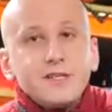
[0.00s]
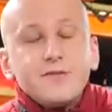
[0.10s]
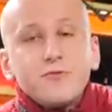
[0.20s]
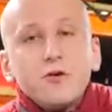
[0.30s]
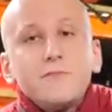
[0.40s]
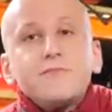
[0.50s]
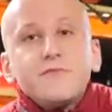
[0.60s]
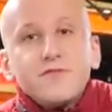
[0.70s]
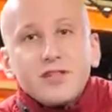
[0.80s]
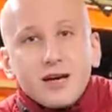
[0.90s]
его
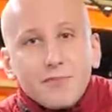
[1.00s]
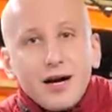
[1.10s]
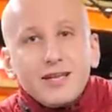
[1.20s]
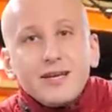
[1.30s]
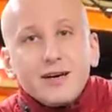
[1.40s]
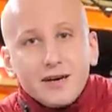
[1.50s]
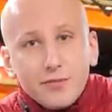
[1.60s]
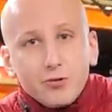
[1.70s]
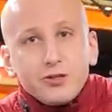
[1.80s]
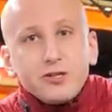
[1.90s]
в нормальное
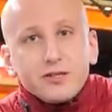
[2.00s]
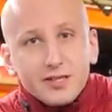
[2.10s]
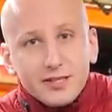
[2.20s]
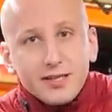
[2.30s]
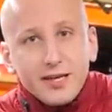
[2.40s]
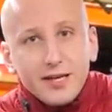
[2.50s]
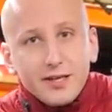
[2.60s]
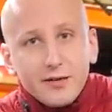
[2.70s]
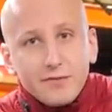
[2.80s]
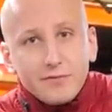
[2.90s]
рабочее
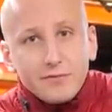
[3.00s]
состояние.